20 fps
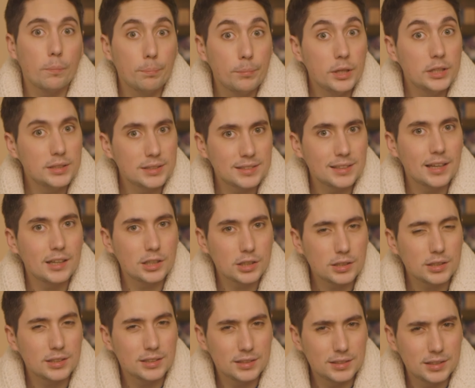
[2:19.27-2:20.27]
mais ça
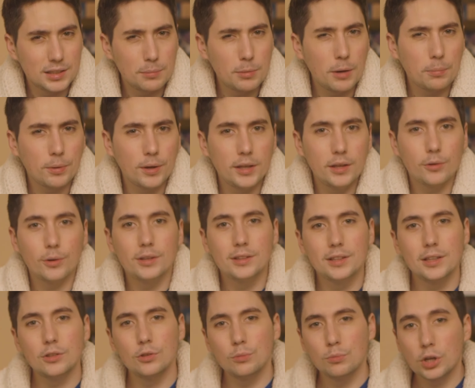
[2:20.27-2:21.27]
c'est ma
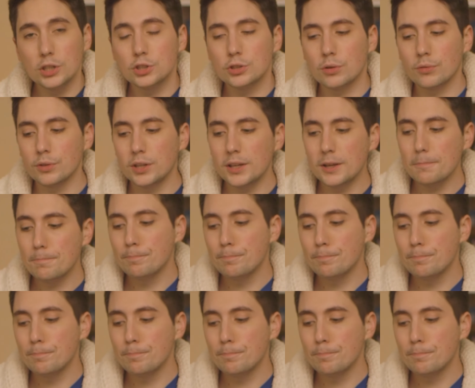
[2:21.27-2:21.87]
priorité du mois de janvier.